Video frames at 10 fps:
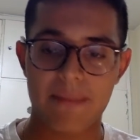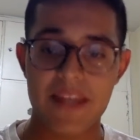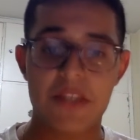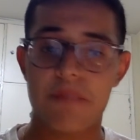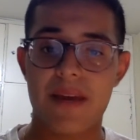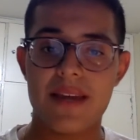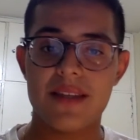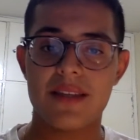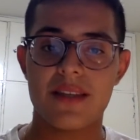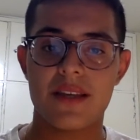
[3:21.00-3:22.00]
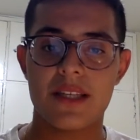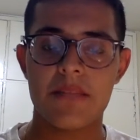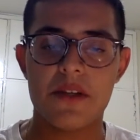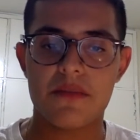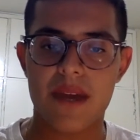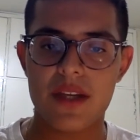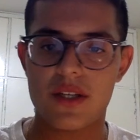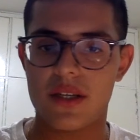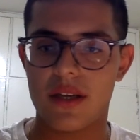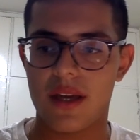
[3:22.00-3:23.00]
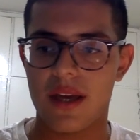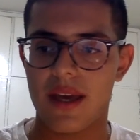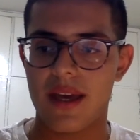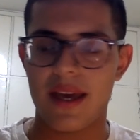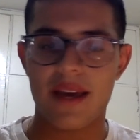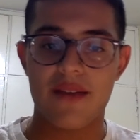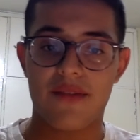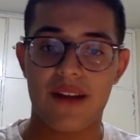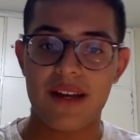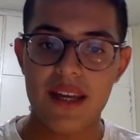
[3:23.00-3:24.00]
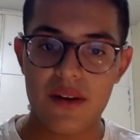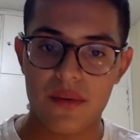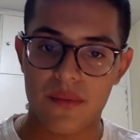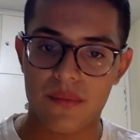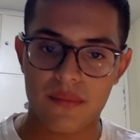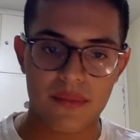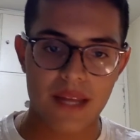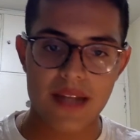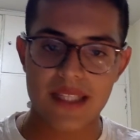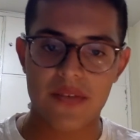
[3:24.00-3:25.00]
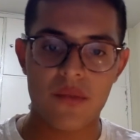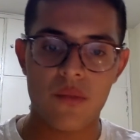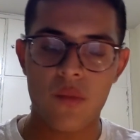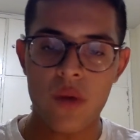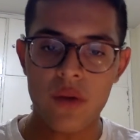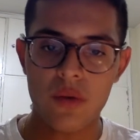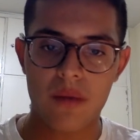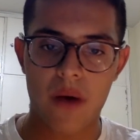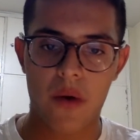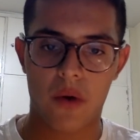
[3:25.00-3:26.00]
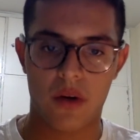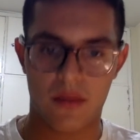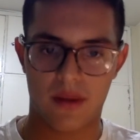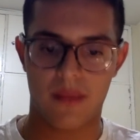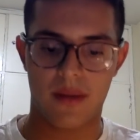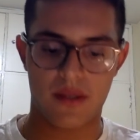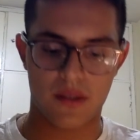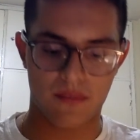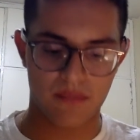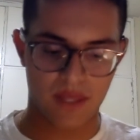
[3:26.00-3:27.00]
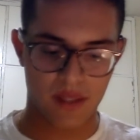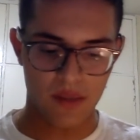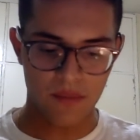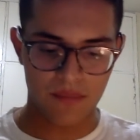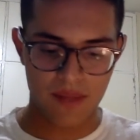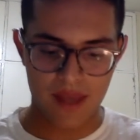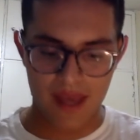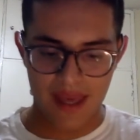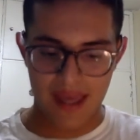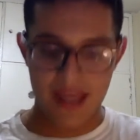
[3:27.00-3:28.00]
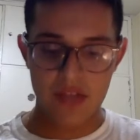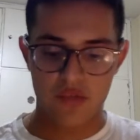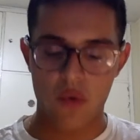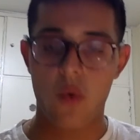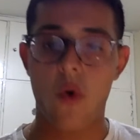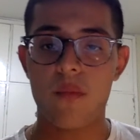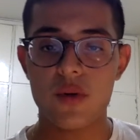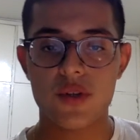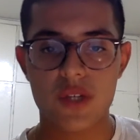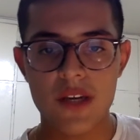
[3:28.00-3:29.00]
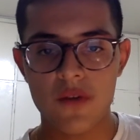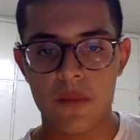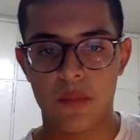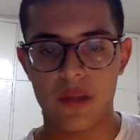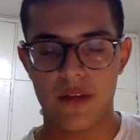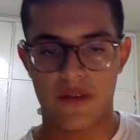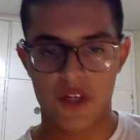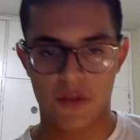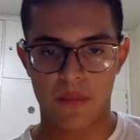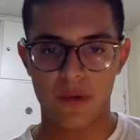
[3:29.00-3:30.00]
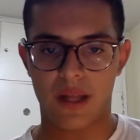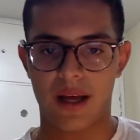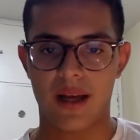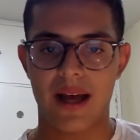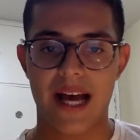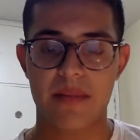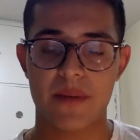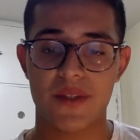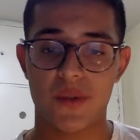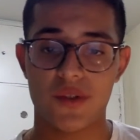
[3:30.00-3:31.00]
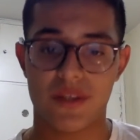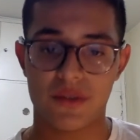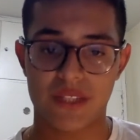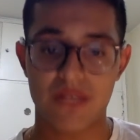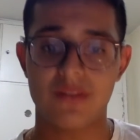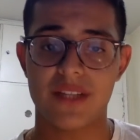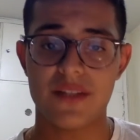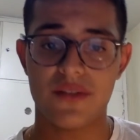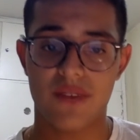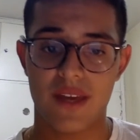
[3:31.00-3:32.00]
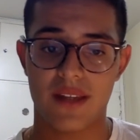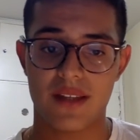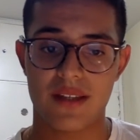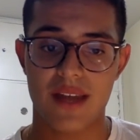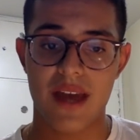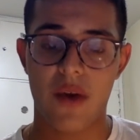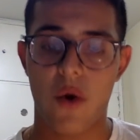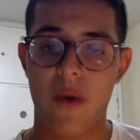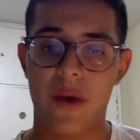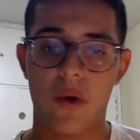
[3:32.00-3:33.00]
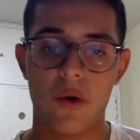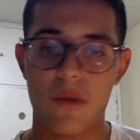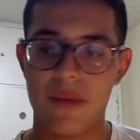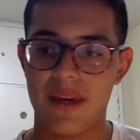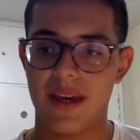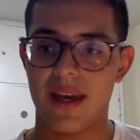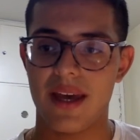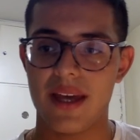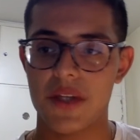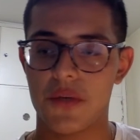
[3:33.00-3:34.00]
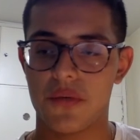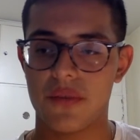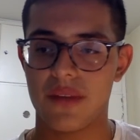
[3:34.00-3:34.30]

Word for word: esses países simplesmente faliram. Eles estavam muito mal economicamente, entendeu? E isso foi um combustível para o levante popular. As pessoas já não estavam satisfeitas com a economia de,